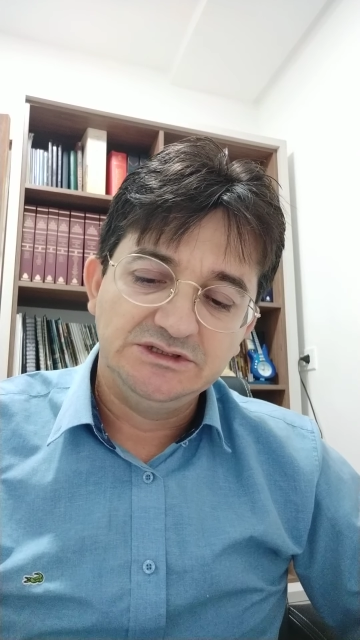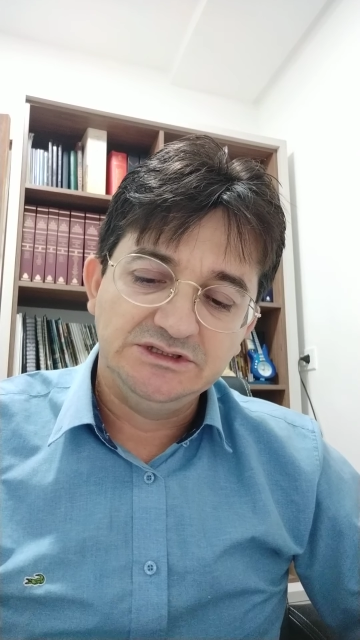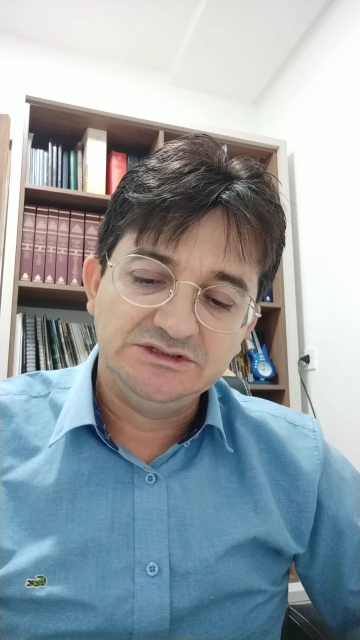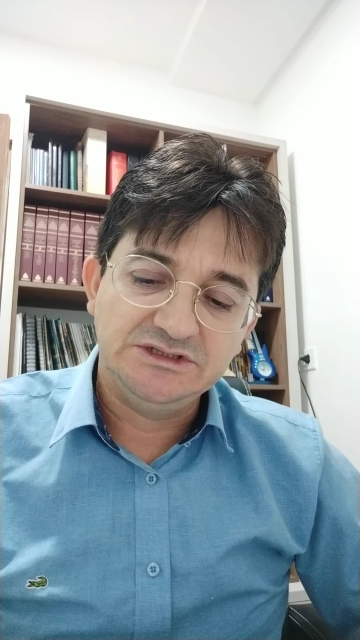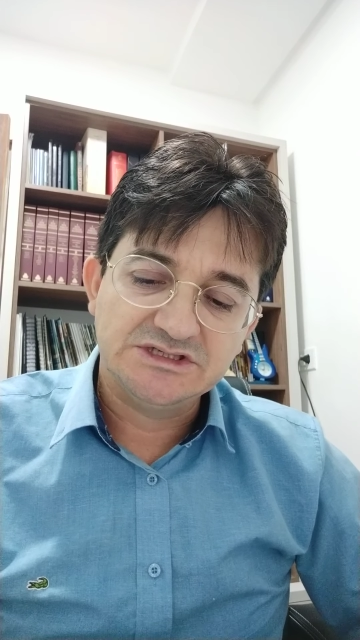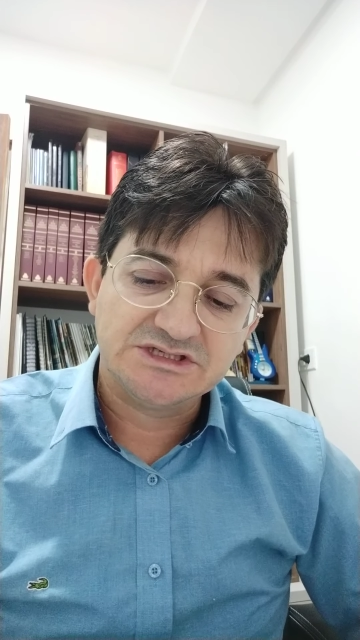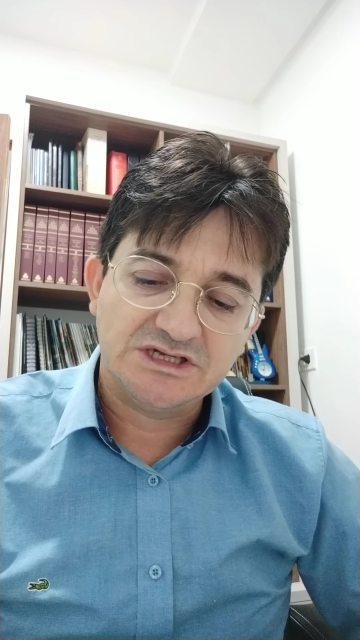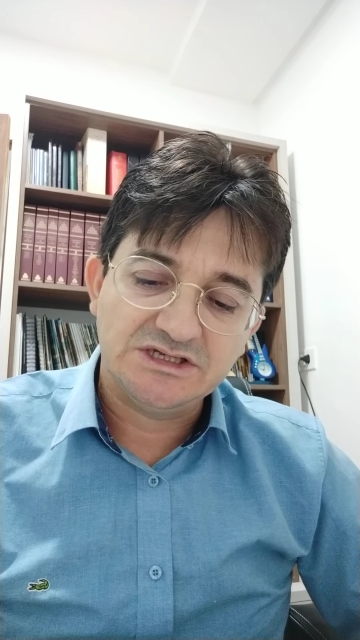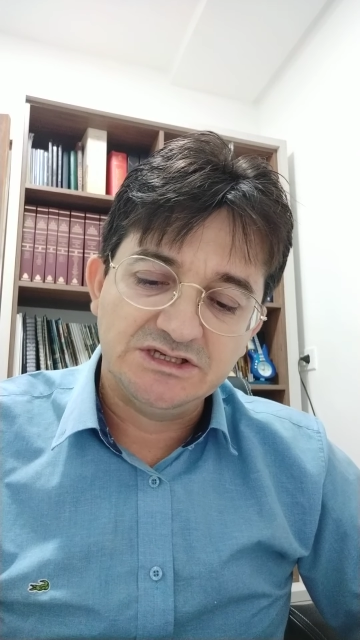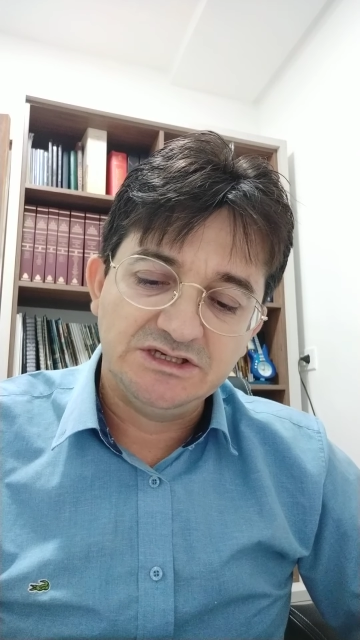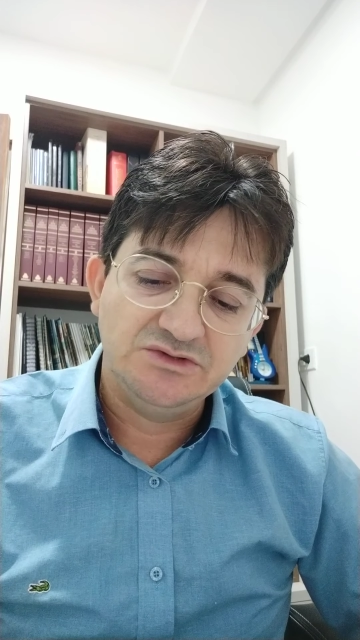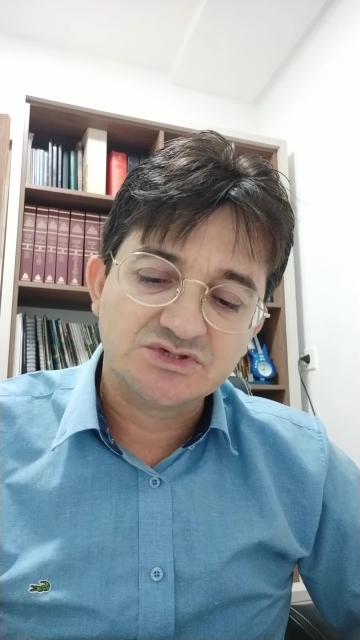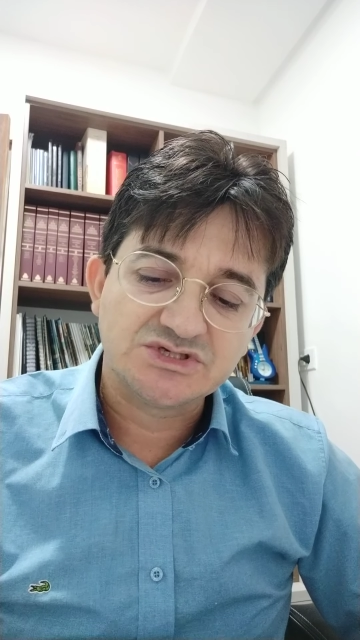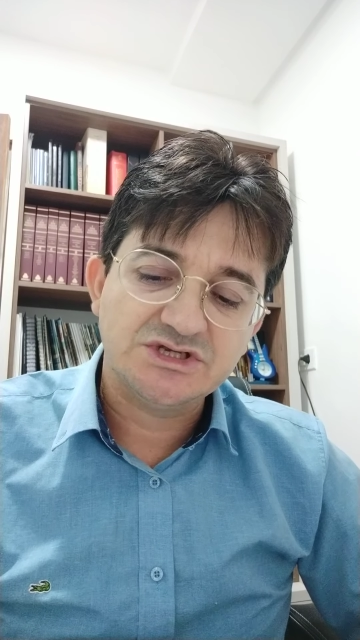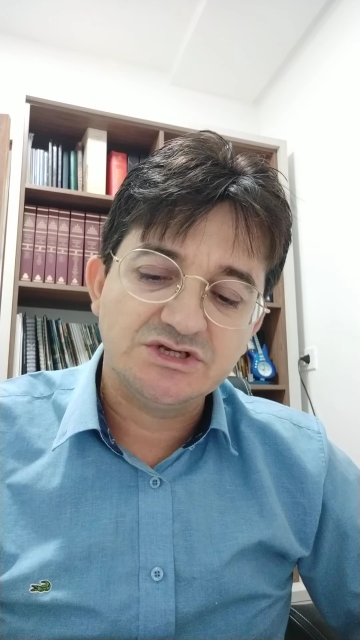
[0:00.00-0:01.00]
e diz a
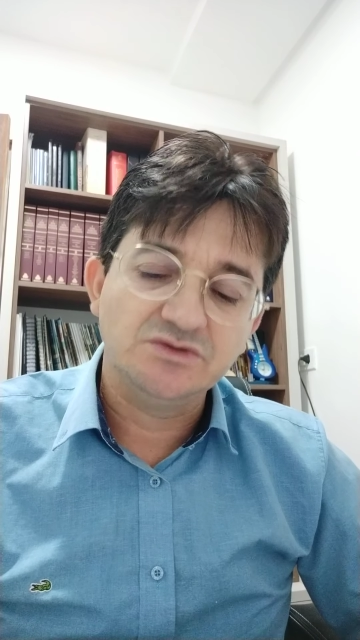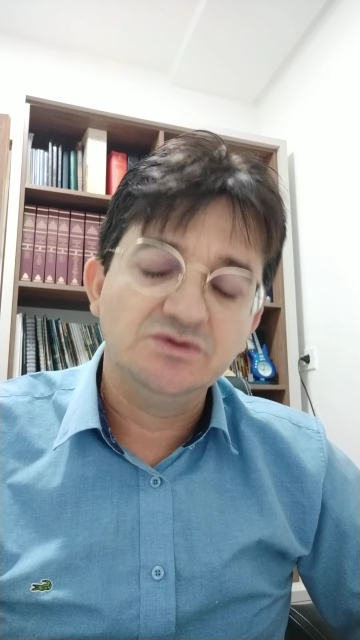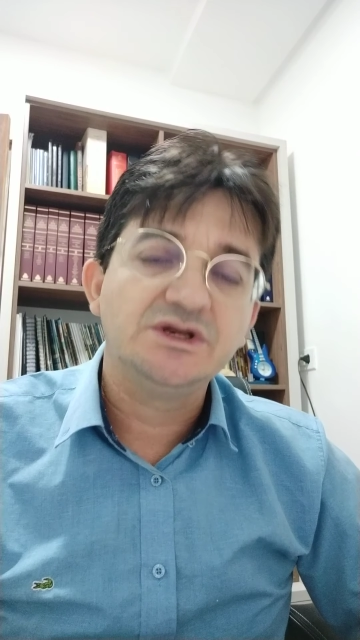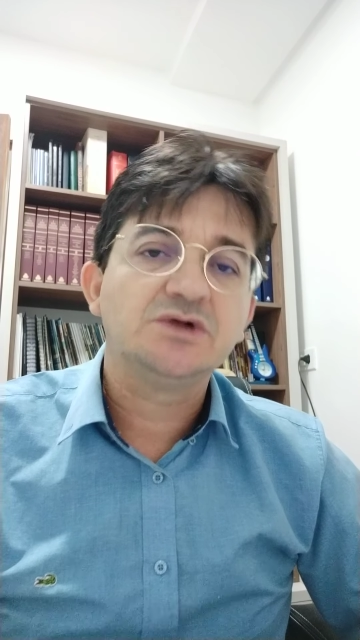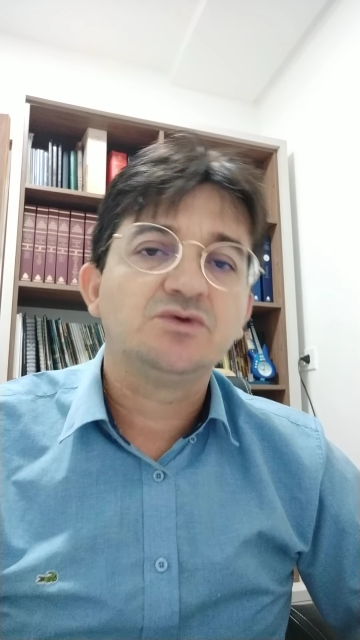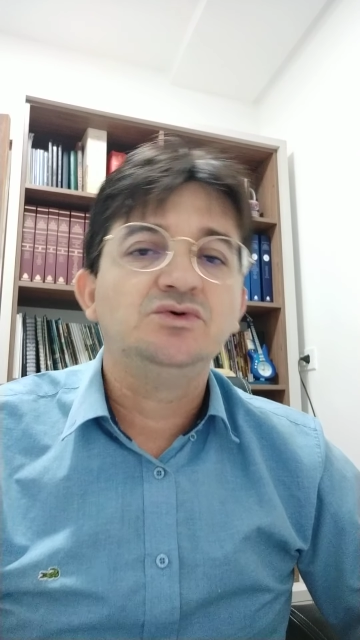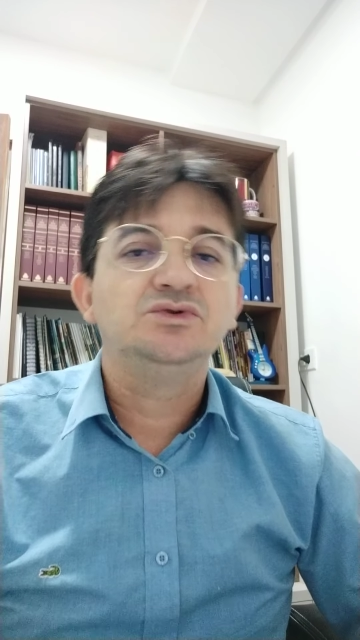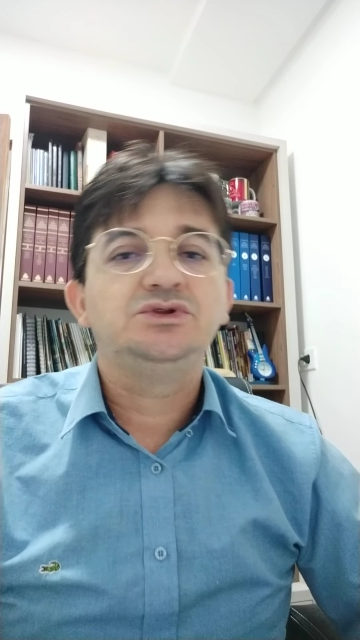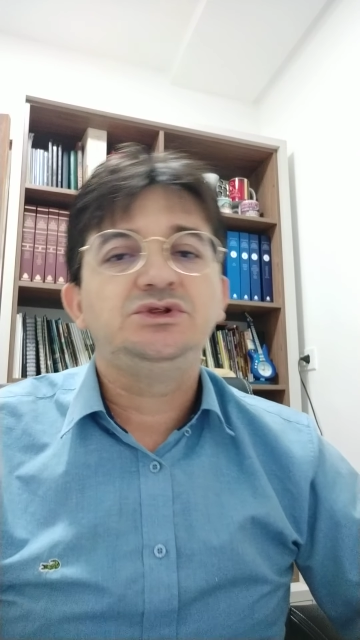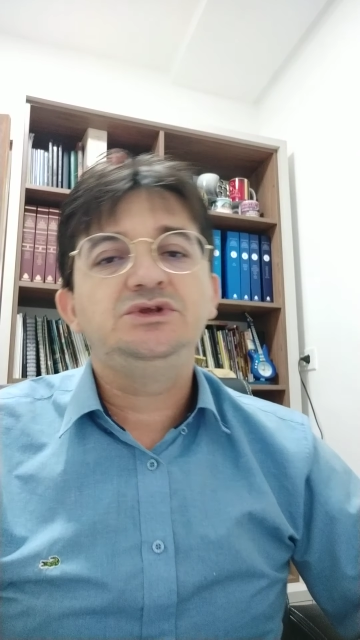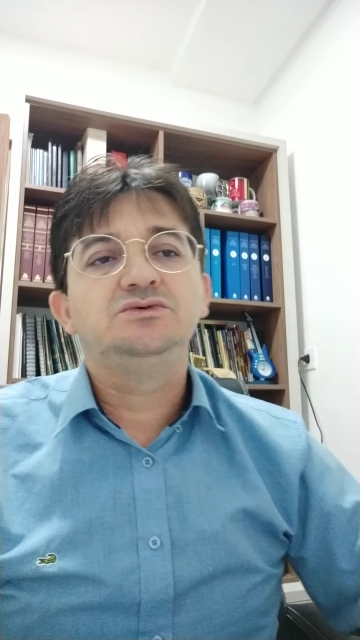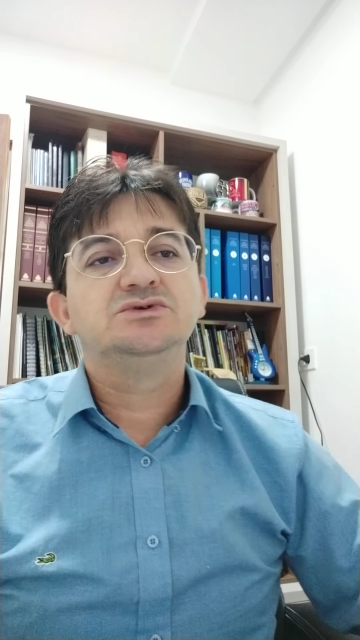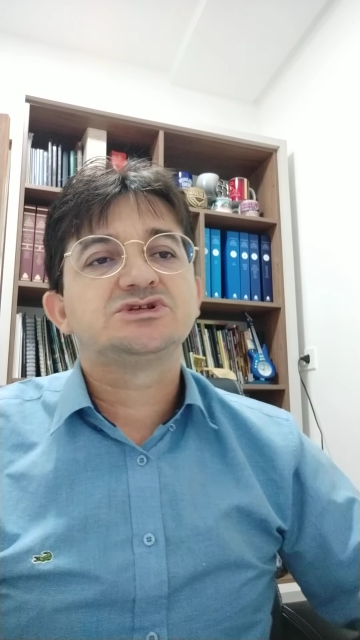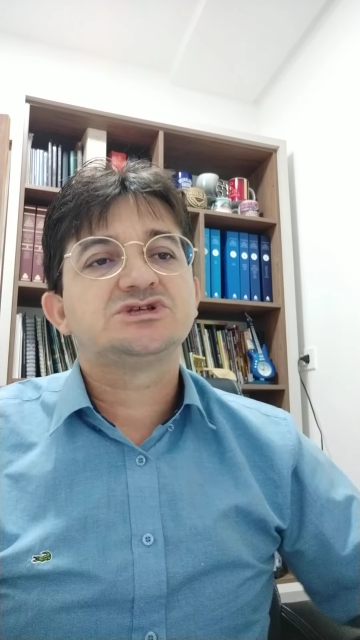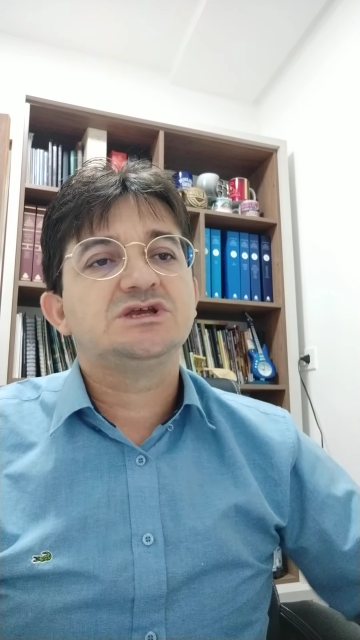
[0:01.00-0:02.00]
ele: O Senhor é
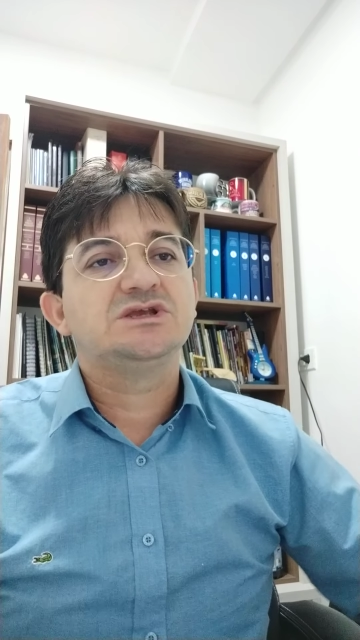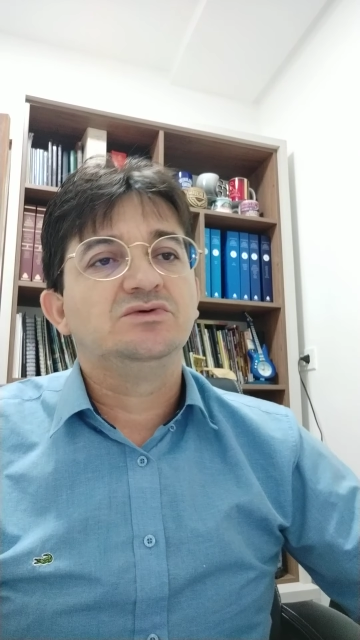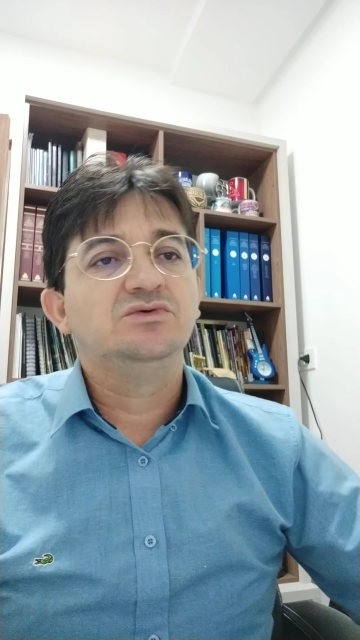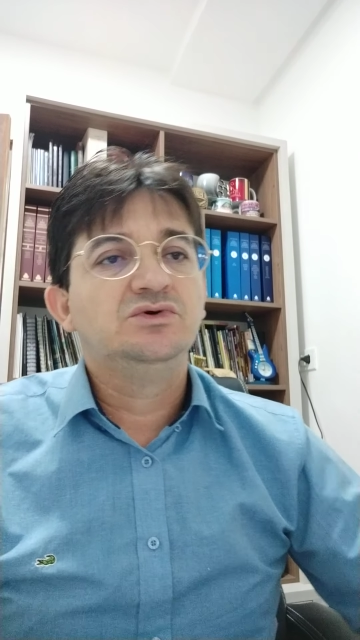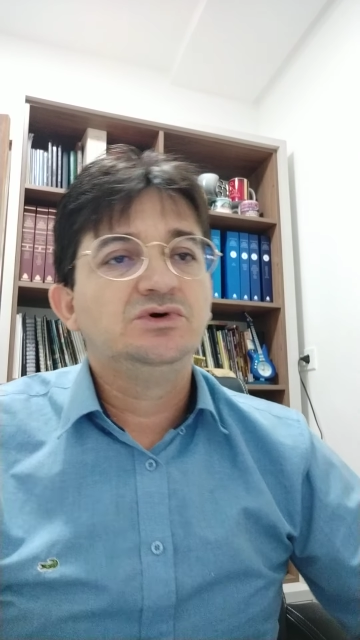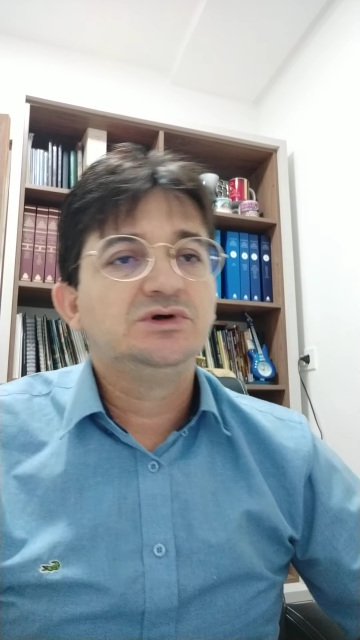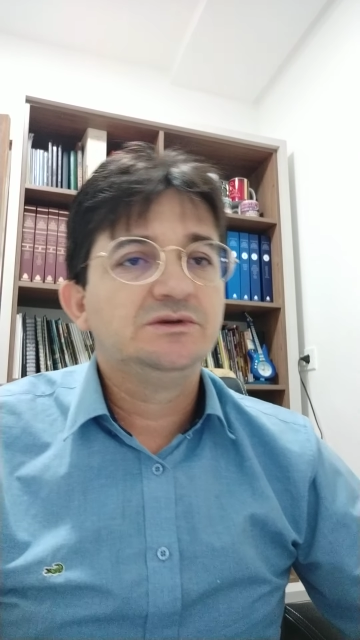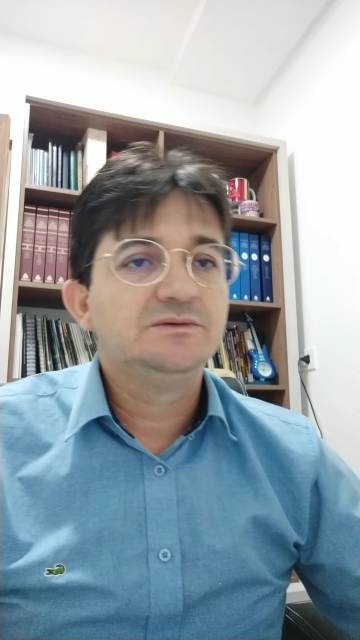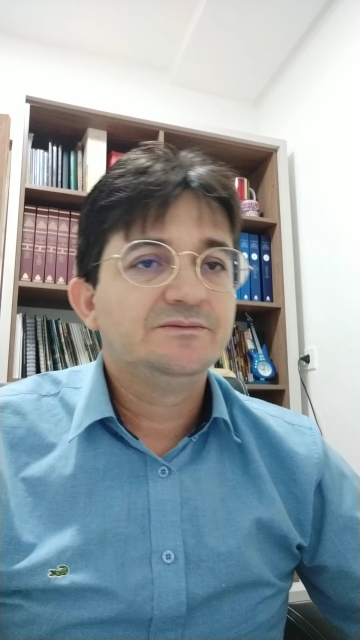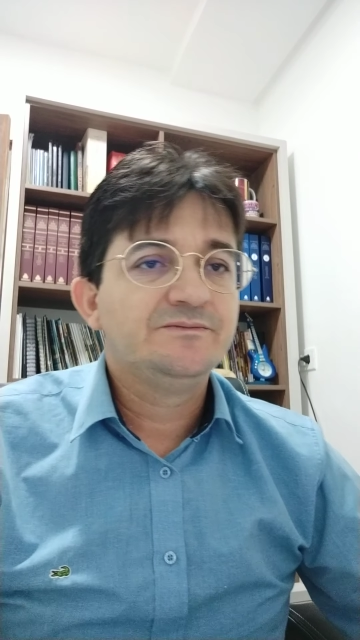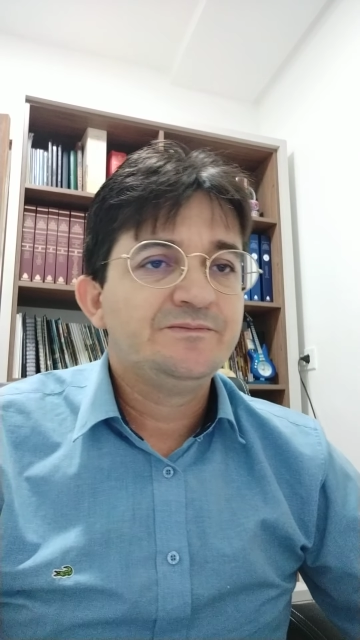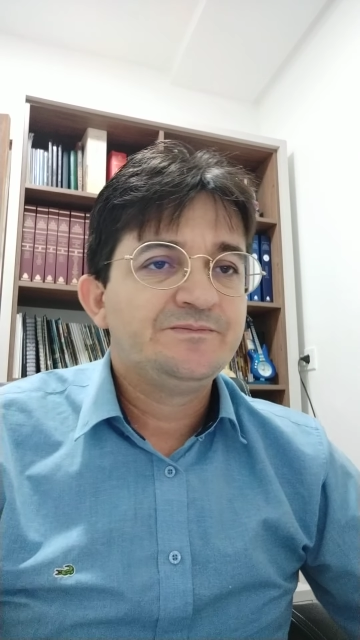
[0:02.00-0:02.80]
contigo, Senhor,